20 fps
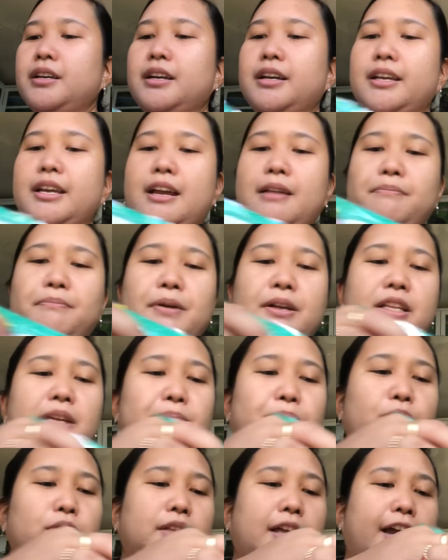Ayan. Pwede
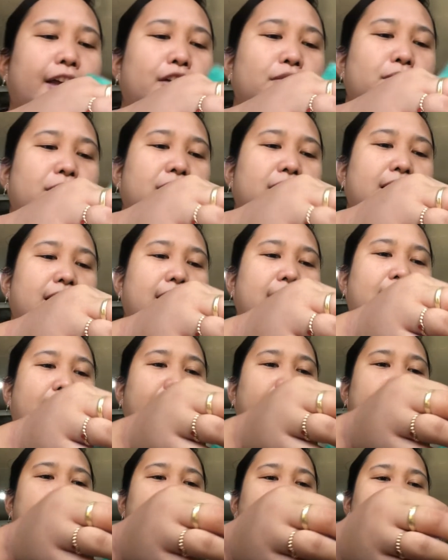po tayo
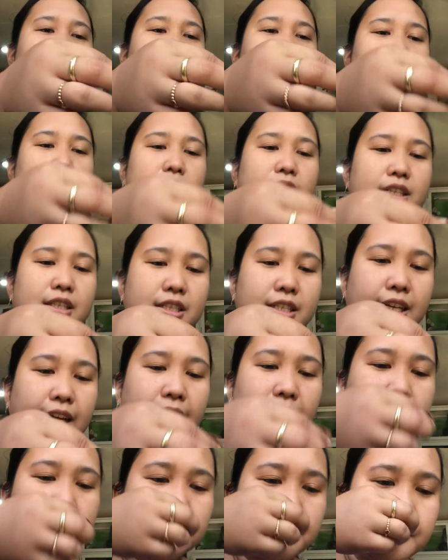maglagay ng kaunti
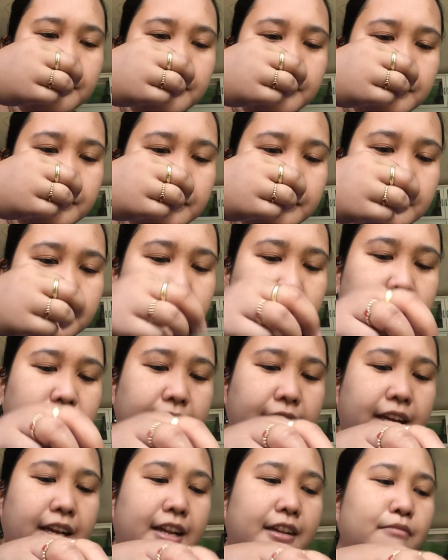dyan.
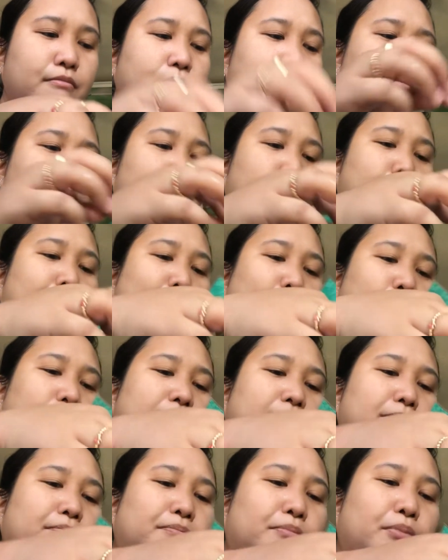Ayan. Bango din